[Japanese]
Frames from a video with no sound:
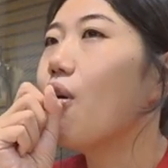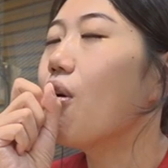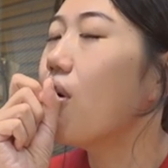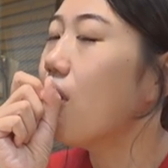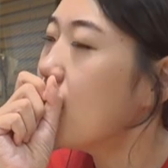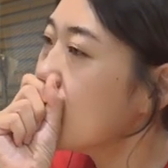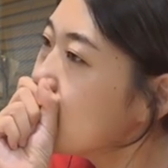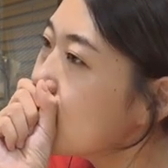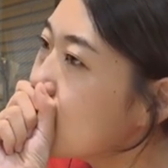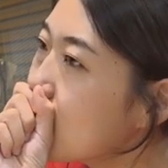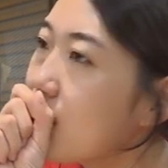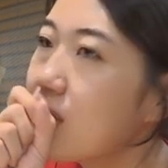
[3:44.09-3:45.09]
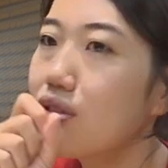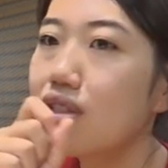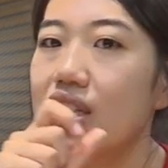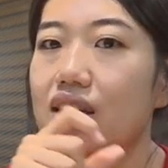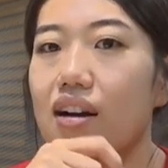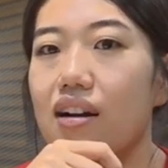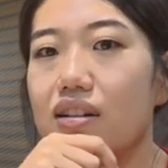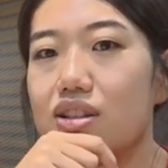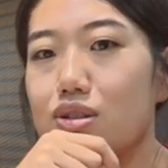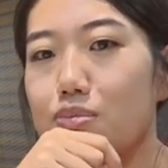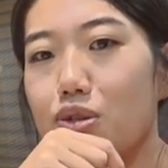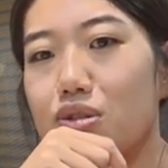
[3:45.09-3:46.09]
本当に雪が
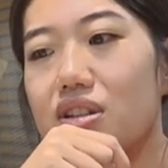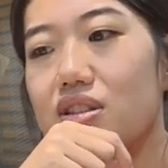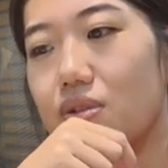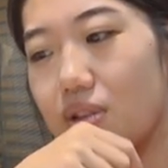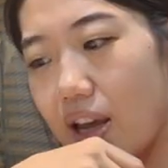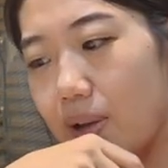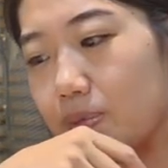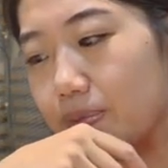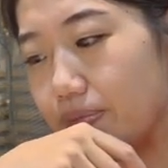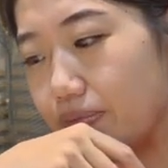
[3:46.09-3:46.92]
積もるんですよね。